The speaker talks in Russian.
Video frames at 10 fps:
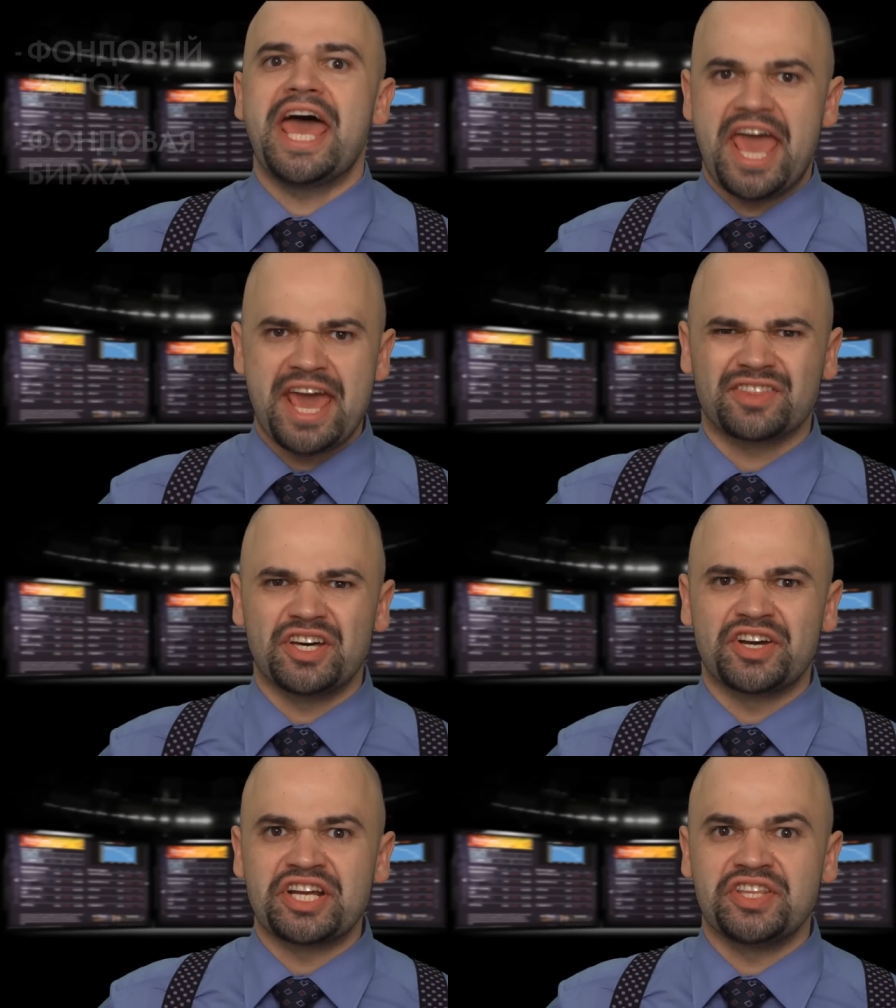
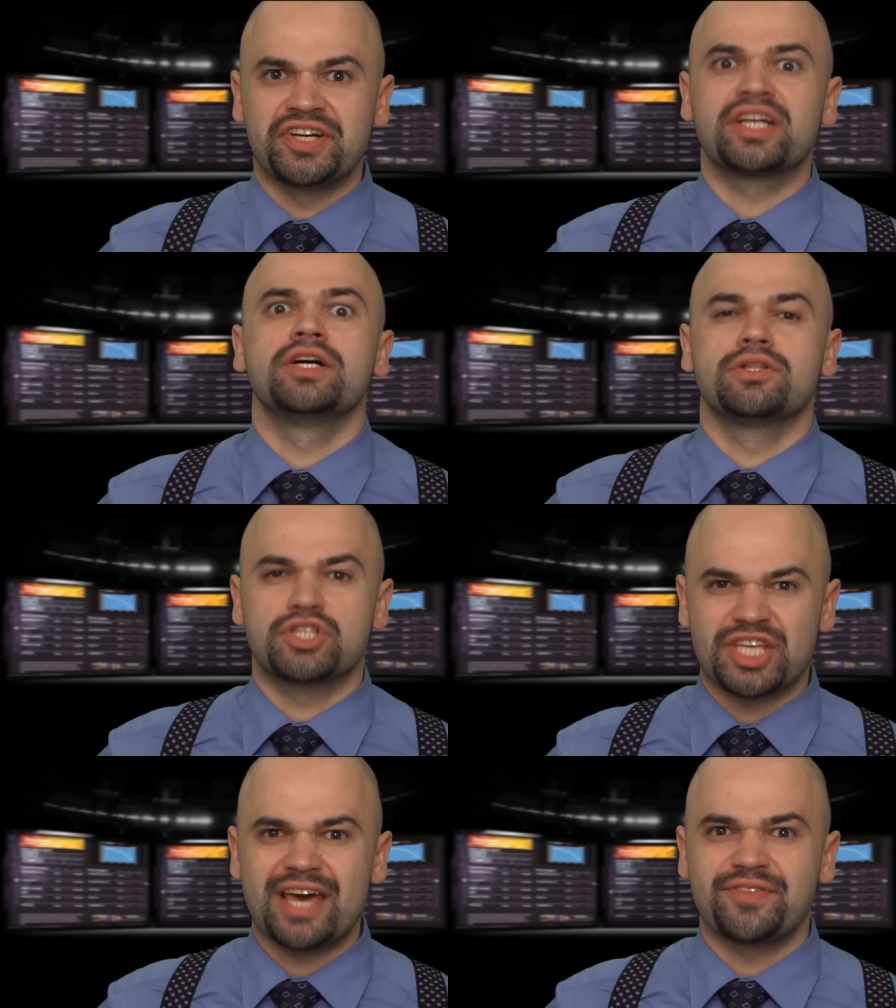Это рынок
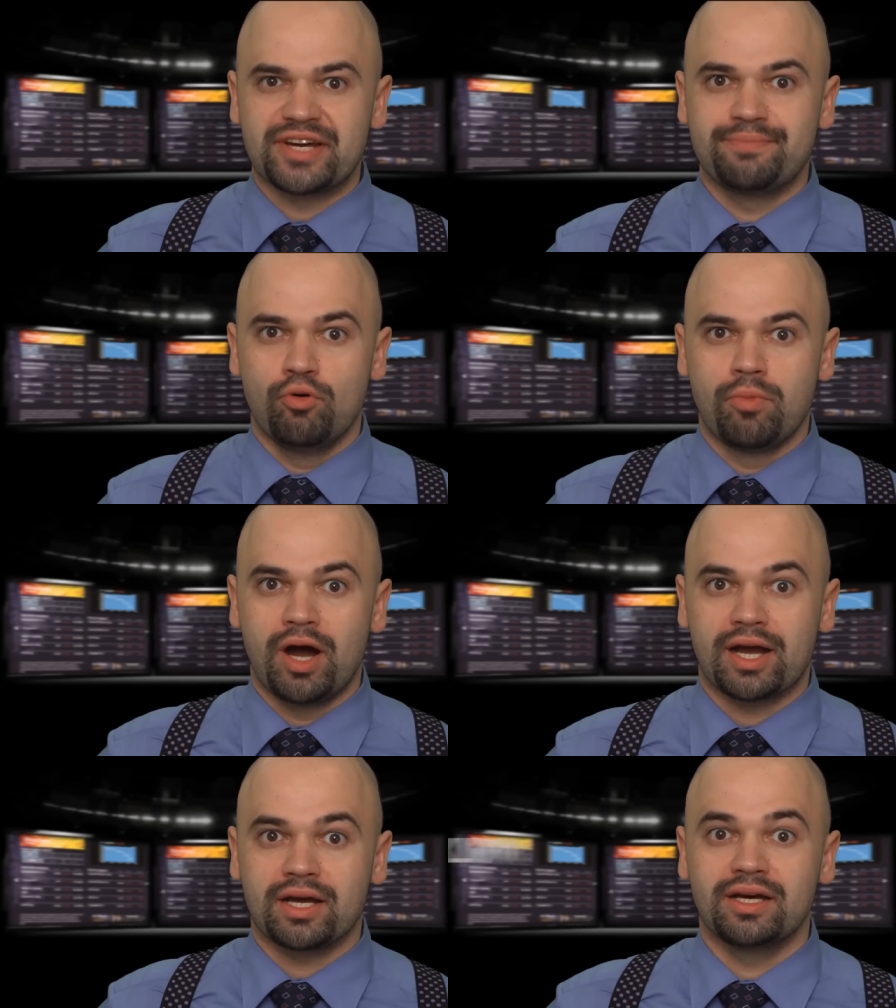ценных
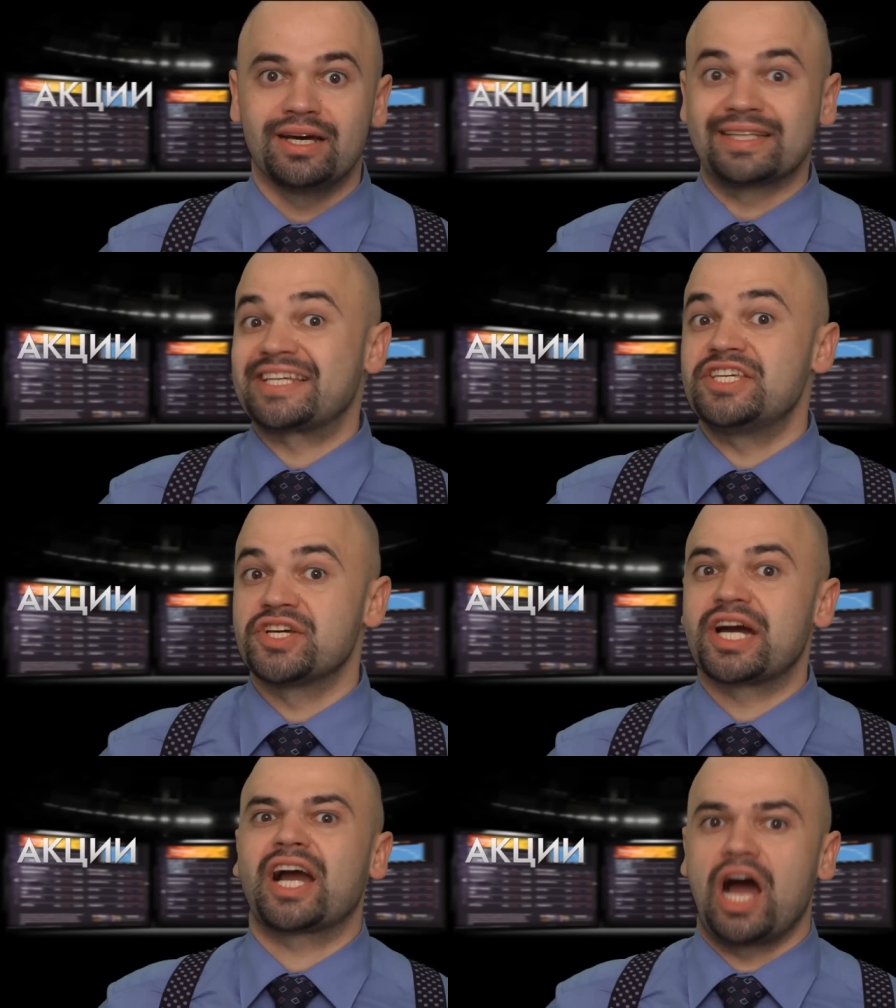бумаг, таких
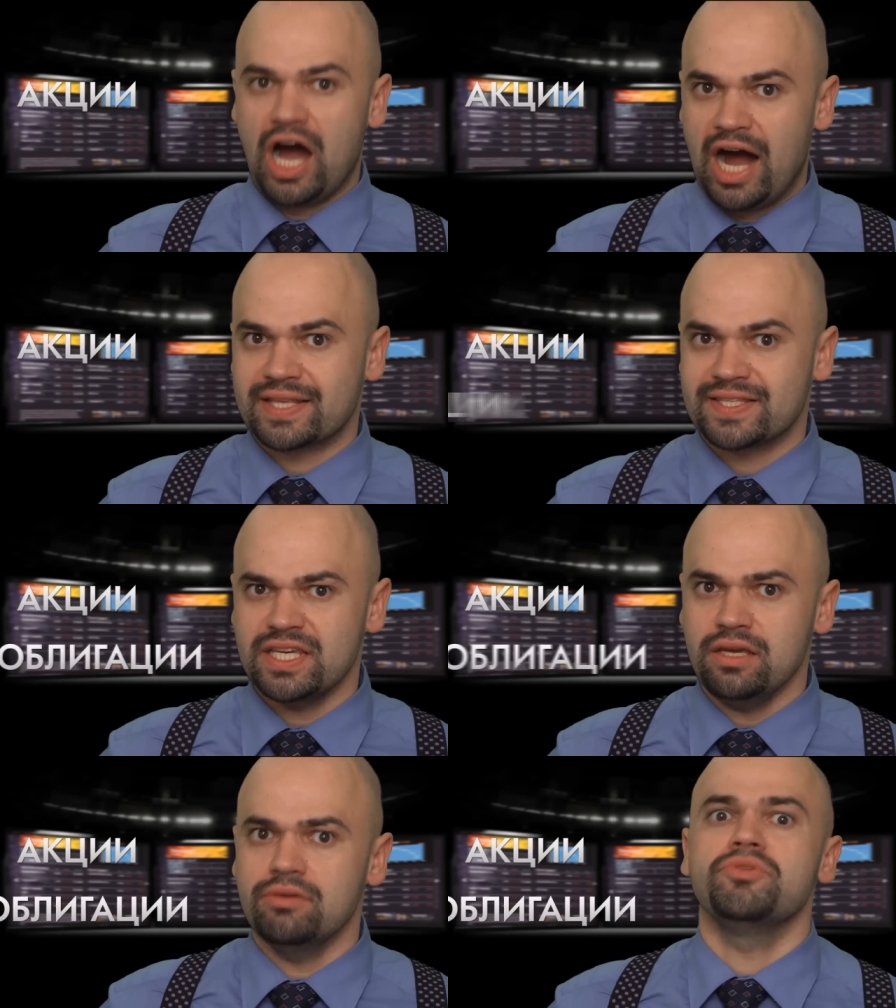как
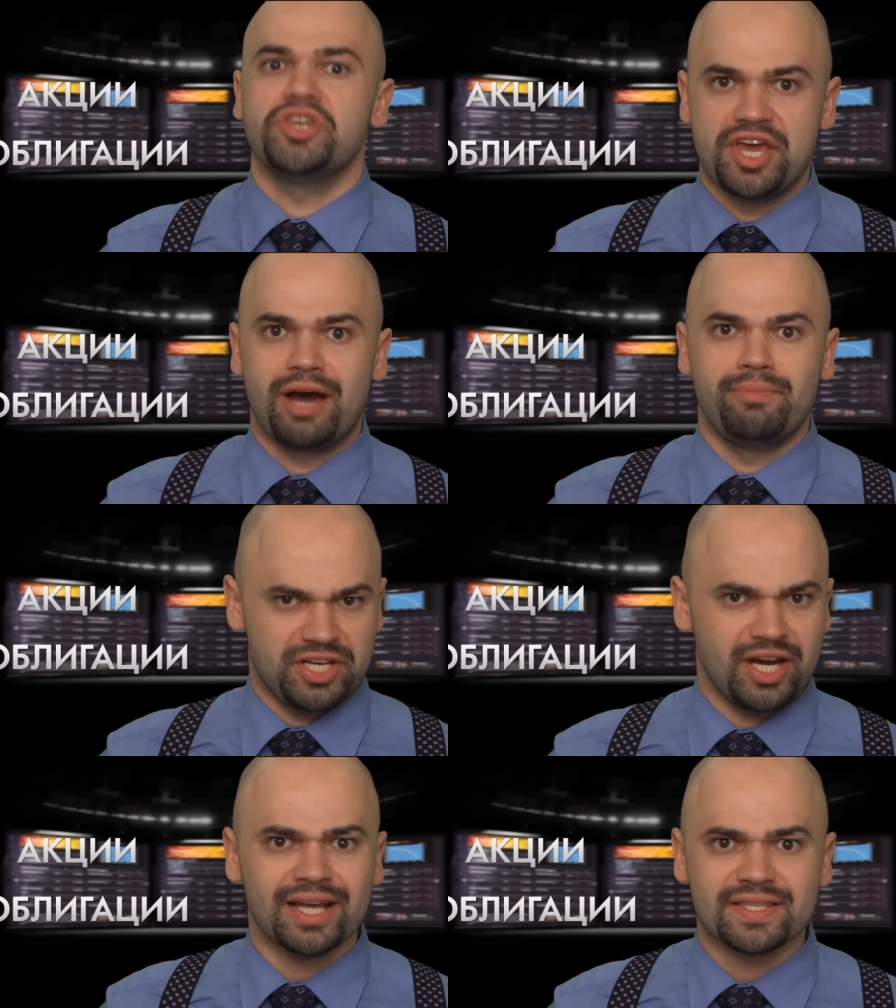акции и
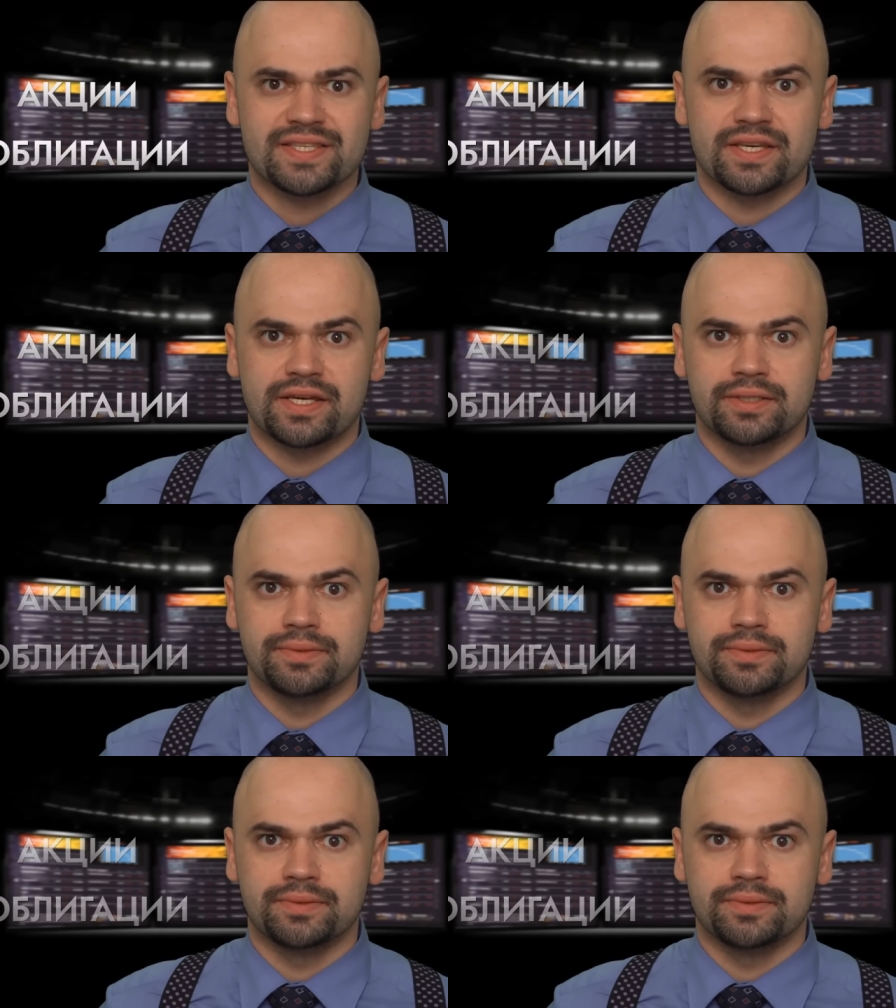облигации.